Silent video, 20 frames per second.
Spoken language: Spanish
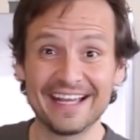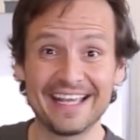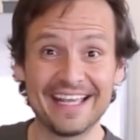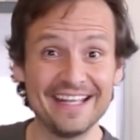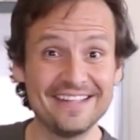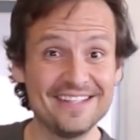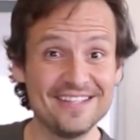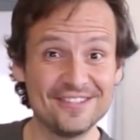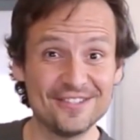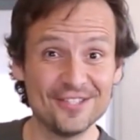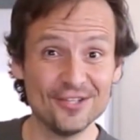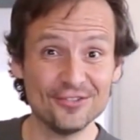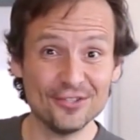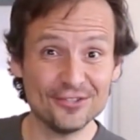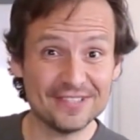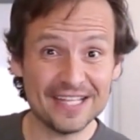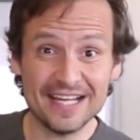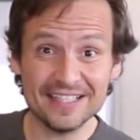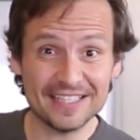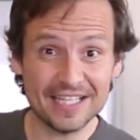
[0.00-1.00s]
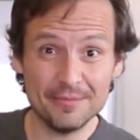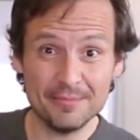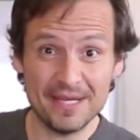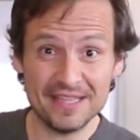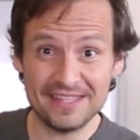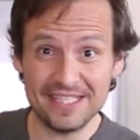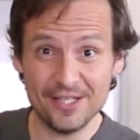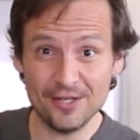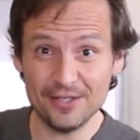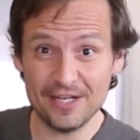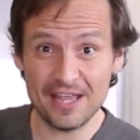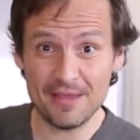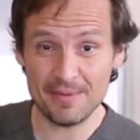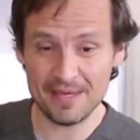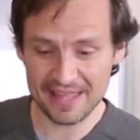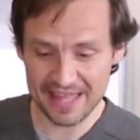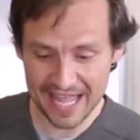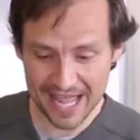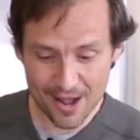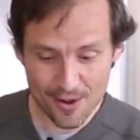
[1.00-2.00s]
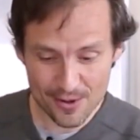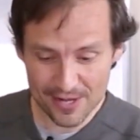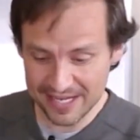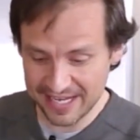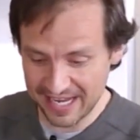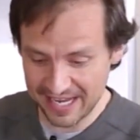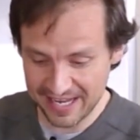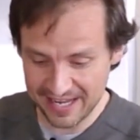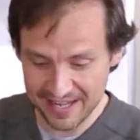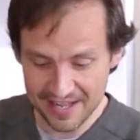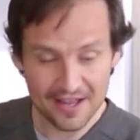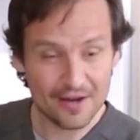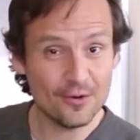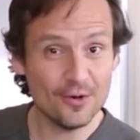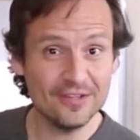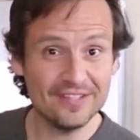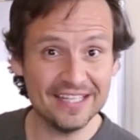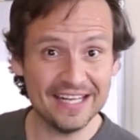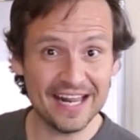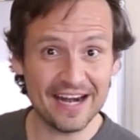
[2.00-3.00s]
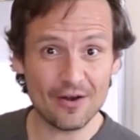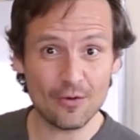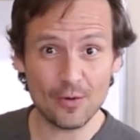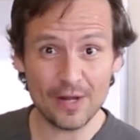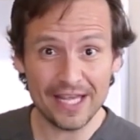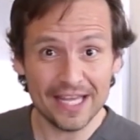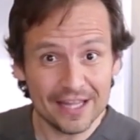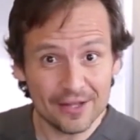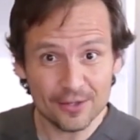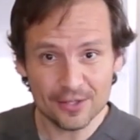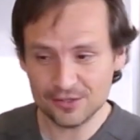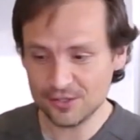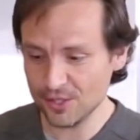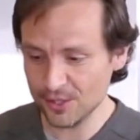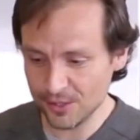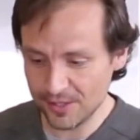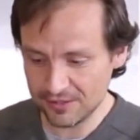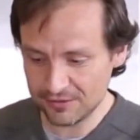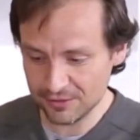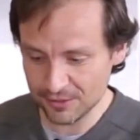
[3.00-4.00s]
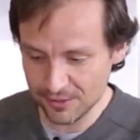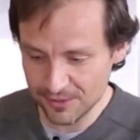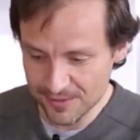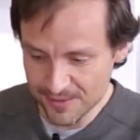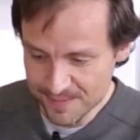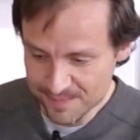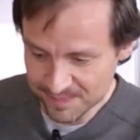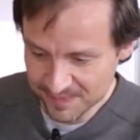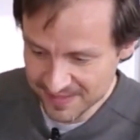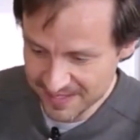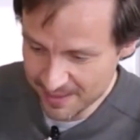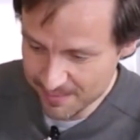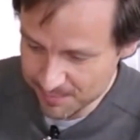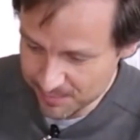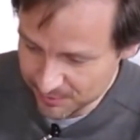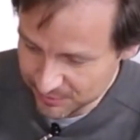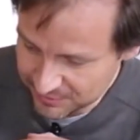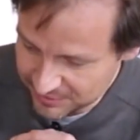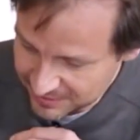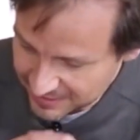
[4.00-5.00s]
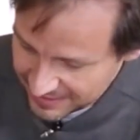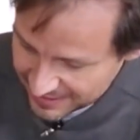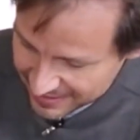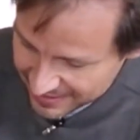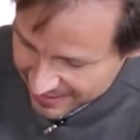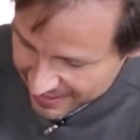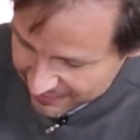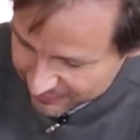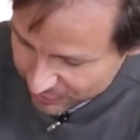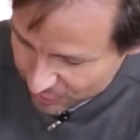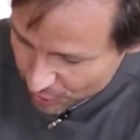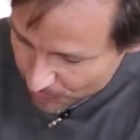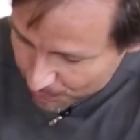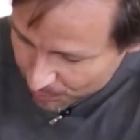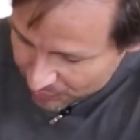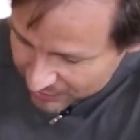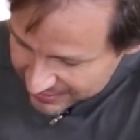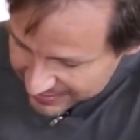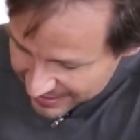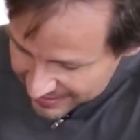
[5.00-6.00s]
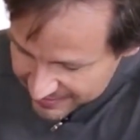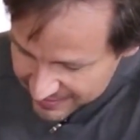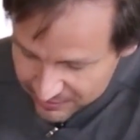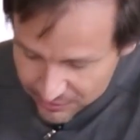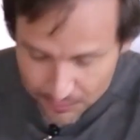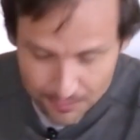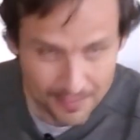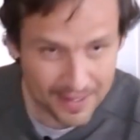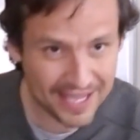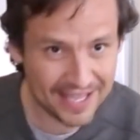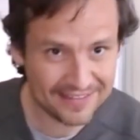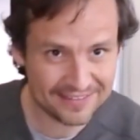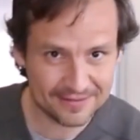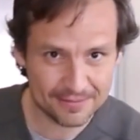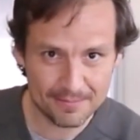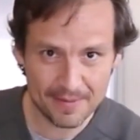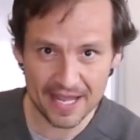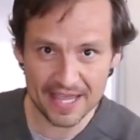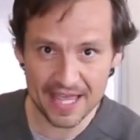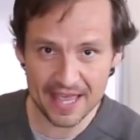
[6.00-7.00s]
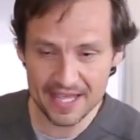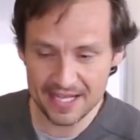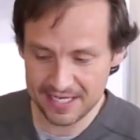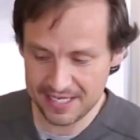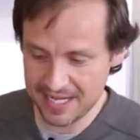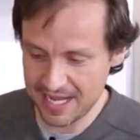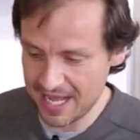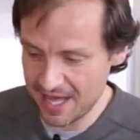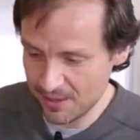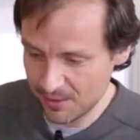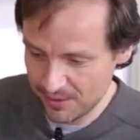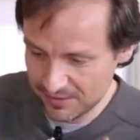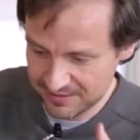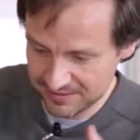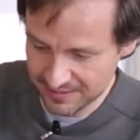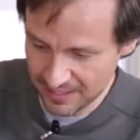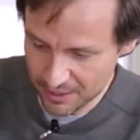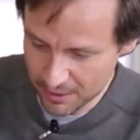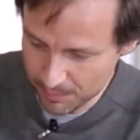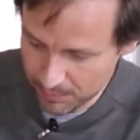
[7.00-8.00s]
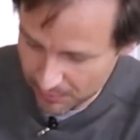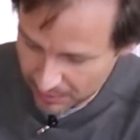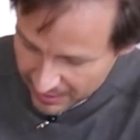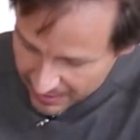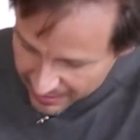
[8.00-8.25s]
Qué chistoso, estaba tan metido en el video y que no hicieran ruido y todo eso, que pues esto lo puse tantito más mal alineado y se salió por